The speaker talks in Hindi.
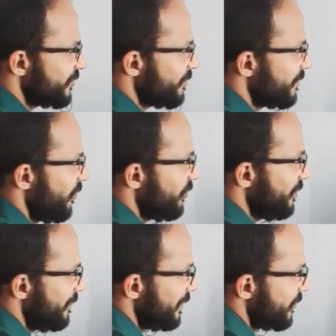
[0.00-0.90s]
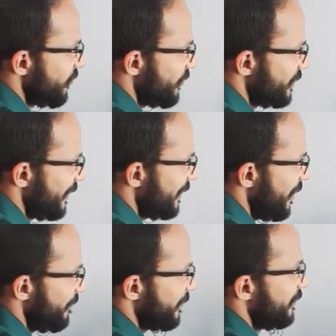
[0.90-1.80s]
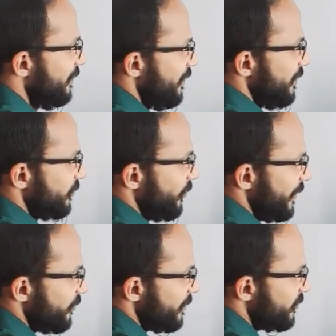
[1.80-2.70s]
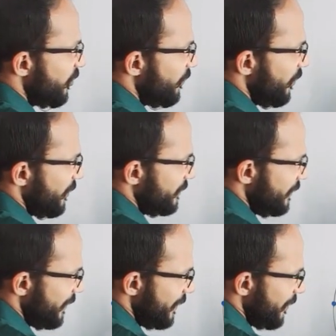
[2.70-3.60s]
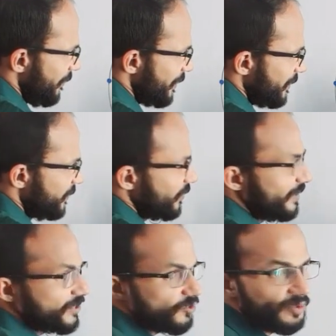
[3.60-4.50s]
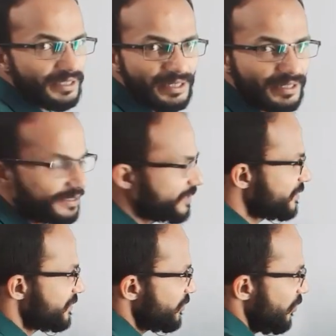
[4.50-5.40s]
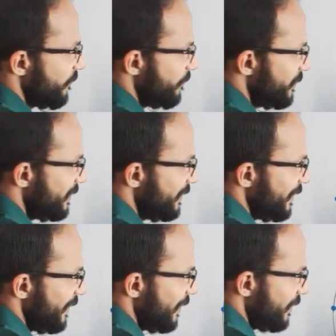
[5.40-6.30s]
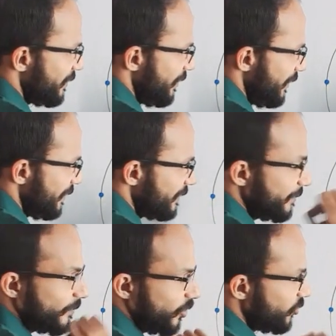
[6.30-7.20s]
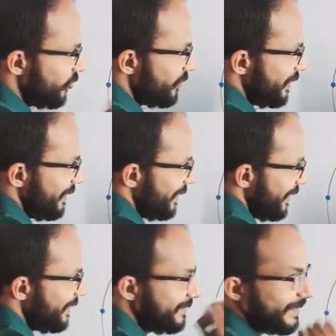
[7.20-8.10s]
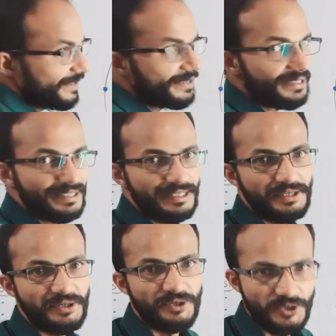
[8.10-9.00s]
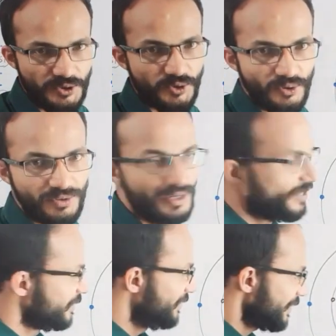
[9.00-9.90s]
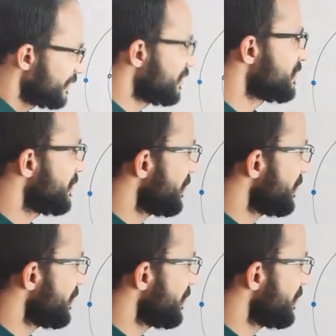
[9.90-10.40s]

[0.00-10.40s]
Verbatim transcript: एटॉमिक मॉडल मैंने ड्रॉ किया है यहाँ पर तो एटॉमिक ये है हमारा न्यूक्लियस हो गया कंसिस्टिंग ऑफ पी यानी कि प्रोटॉन एंड एन यानी कि न्यूट्रॉन ये कंसिस्ट